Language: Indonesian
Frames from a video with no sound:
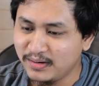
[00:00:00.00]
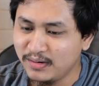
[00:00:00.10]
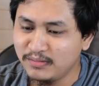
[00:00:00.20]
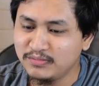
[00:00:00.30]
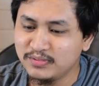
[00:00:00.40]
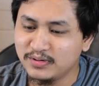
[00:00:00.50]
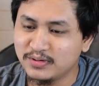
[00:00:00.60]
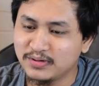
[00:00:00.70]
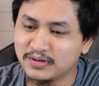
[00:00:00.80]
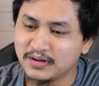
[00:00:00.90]
Allah
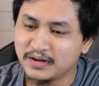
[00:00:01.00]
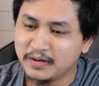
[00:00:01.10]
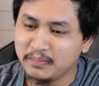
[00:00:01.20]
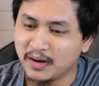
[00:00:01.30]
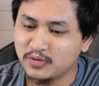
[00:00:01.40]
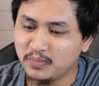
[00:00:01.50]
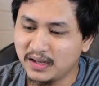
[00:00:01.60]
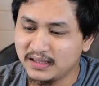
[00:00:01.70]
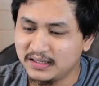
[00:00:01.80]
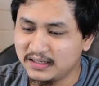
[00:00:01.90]
batu
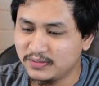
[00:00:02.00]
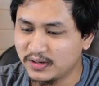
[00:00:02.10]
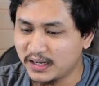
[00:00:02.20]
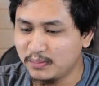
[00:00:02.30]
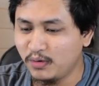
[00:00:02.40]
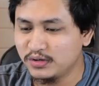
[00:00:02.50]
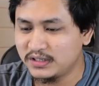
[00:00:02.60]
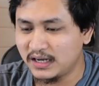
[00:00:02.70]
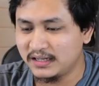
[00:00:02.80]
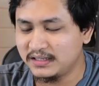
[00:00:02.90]
bat anjing udah kayak bocah